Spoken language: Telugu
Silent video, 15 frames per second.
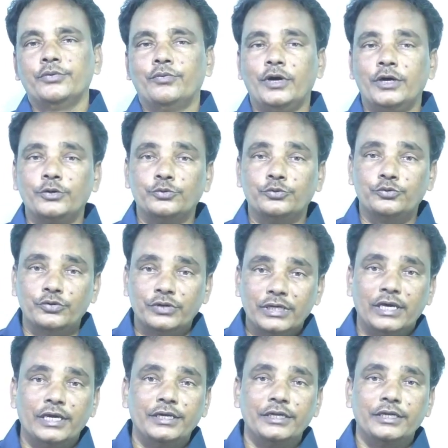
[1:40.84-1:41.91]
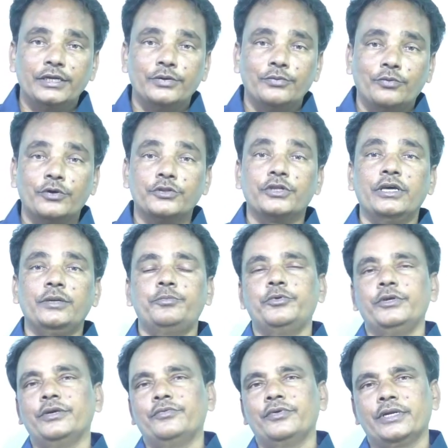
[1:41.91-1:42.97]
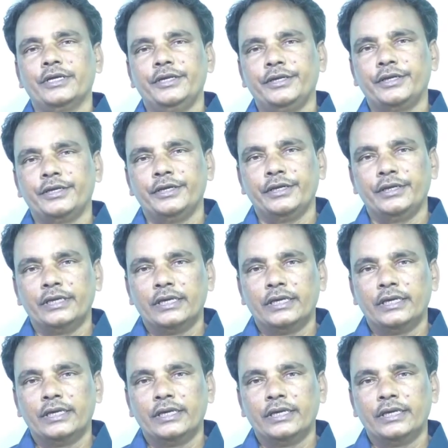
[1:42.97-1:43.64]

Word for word: వారు దుఃఖానికి ఓదార్పు ఇవ్వటానికి